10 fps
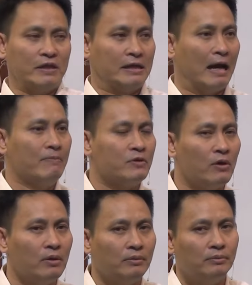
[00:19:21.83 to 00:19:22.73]
Suy nghĩ về sự
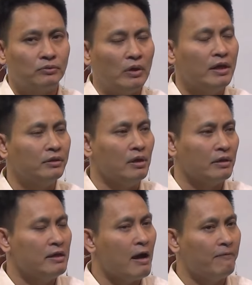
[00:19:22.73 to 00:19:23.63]
cám dỗ,
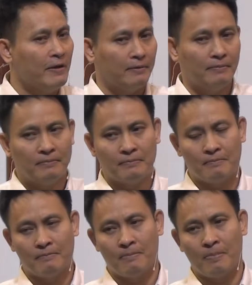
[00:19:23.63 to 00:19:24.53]
tôi liên tưởng đến David.
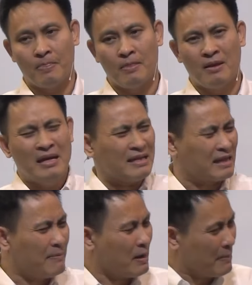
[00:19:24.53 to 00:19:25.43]

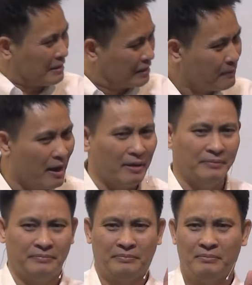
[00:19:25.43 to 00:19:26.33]
Giá mà
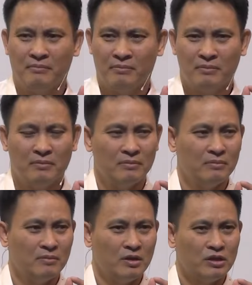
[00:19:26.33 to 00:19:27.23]
Bathsheba,
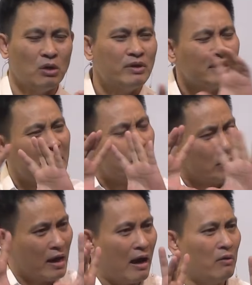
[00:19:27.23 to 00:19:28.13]

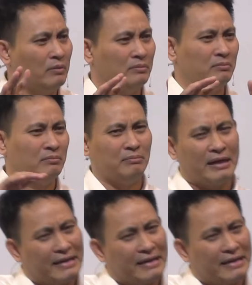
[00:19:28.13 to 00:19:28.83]
trong khi thay quần áo